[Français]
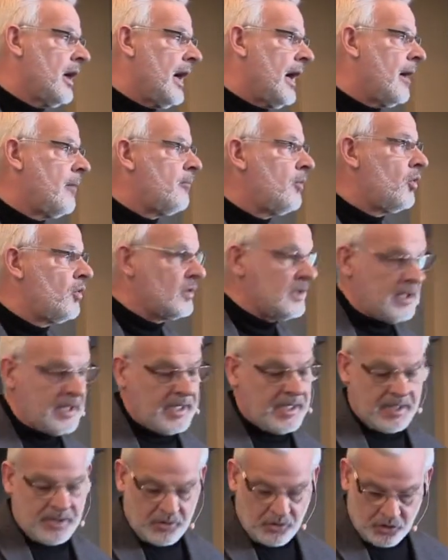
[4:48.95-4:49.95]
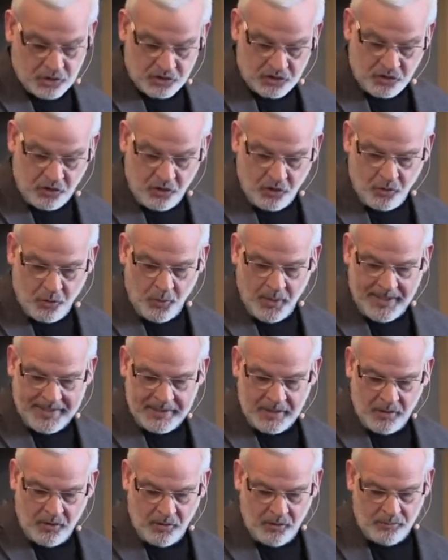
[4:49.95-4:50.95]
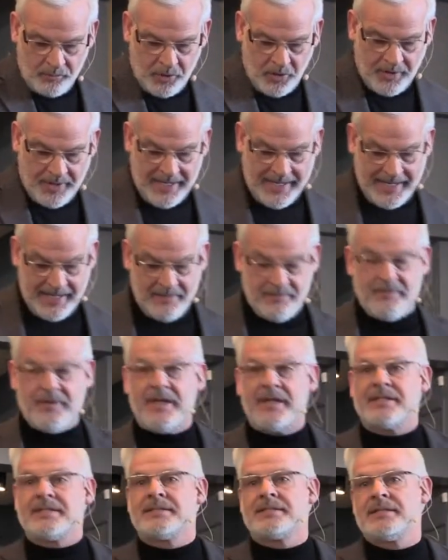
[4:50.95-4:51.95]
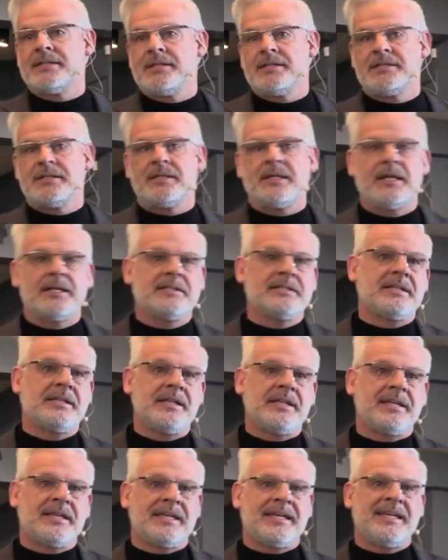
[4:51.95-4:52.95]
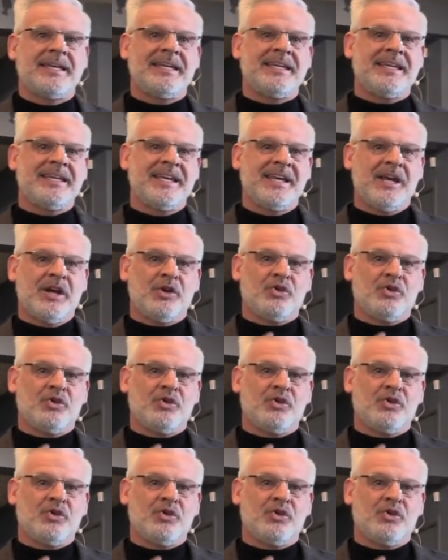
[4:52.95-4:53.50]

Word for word: en montrant que son royaume inversé, c'est-à-dire qui